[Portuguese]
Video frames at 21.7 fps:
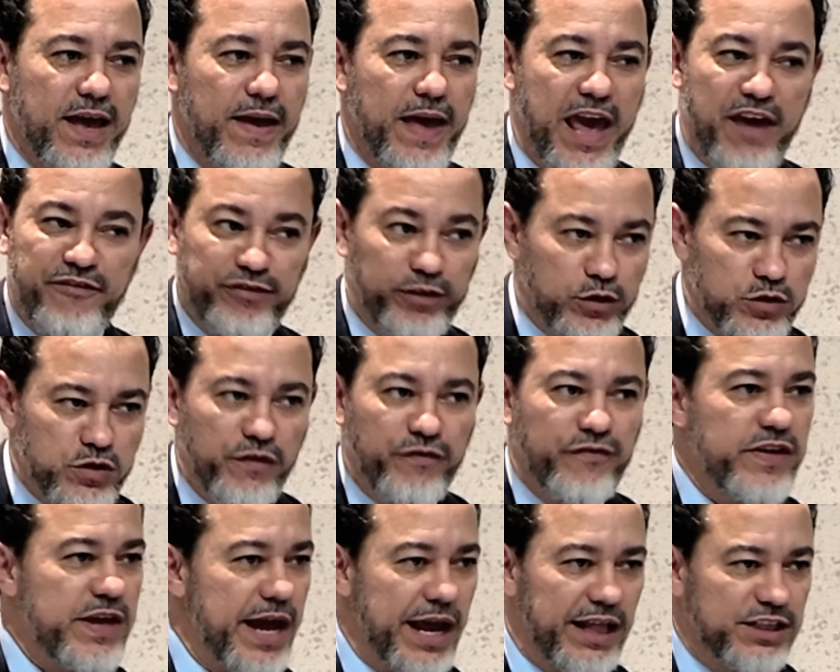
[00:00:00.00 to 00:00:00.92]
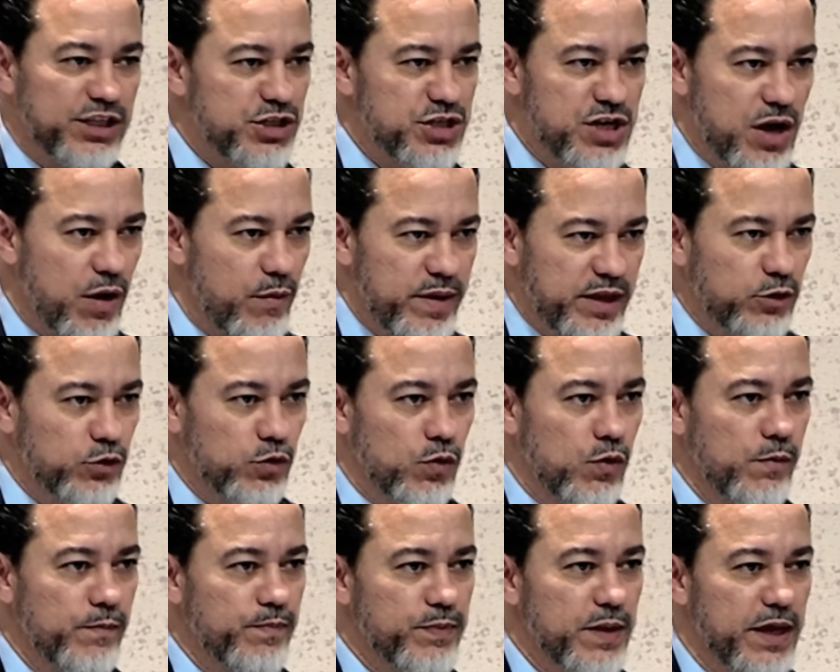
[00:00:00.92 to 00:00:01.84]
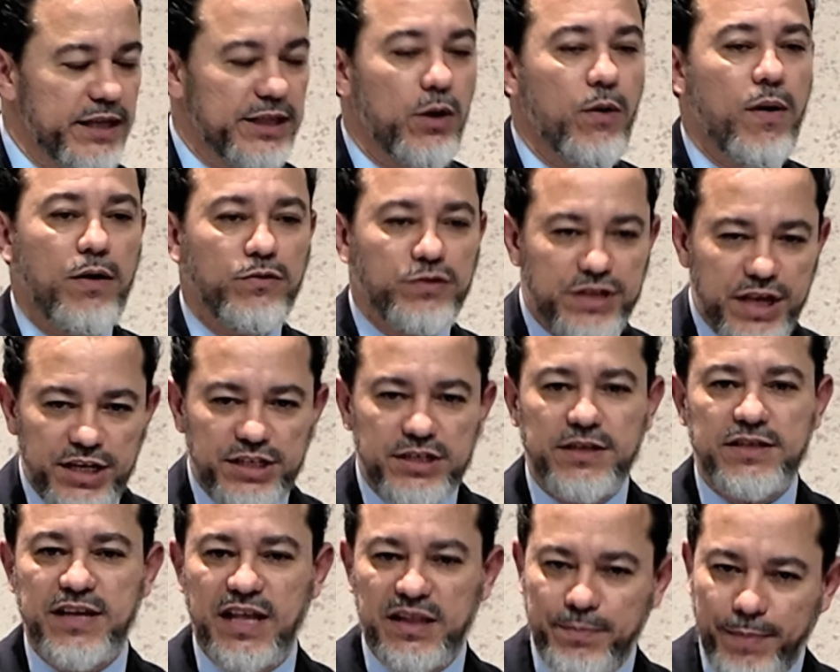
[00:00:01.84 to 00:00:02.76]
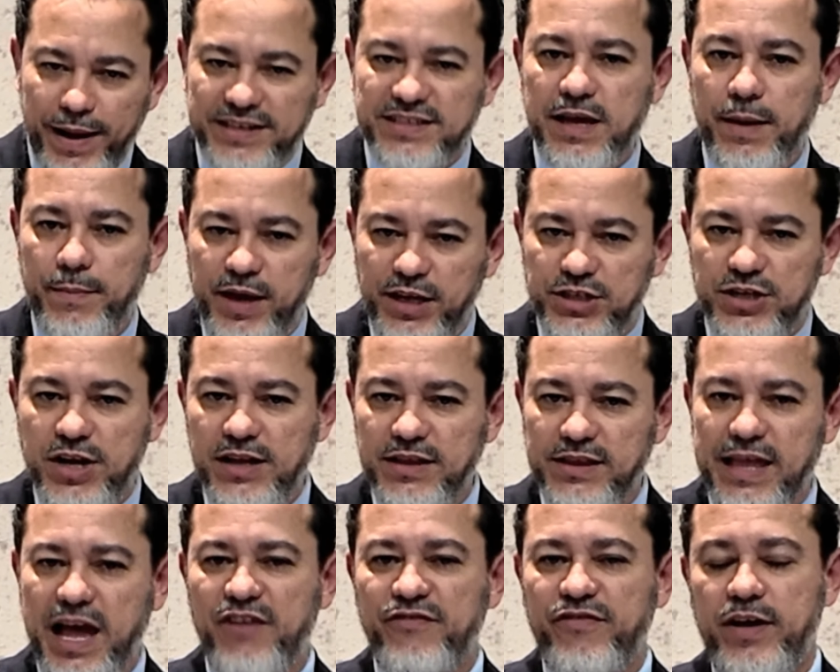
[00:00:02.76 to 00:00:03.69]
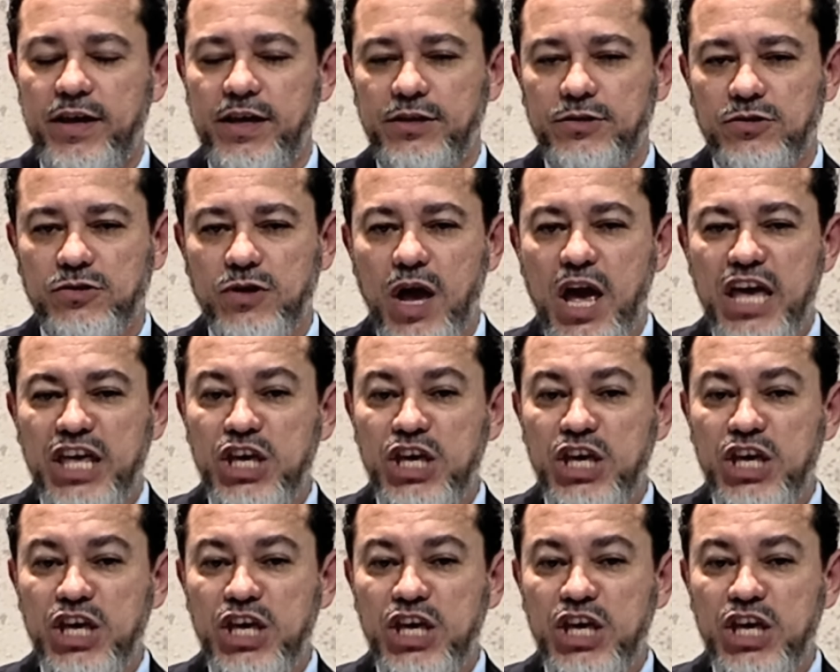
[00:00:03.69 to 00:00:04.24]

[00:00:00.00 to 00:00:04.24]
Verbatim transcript: É filosofia e religião hindu. Então Raul Seixas ele basicamente cantava isso.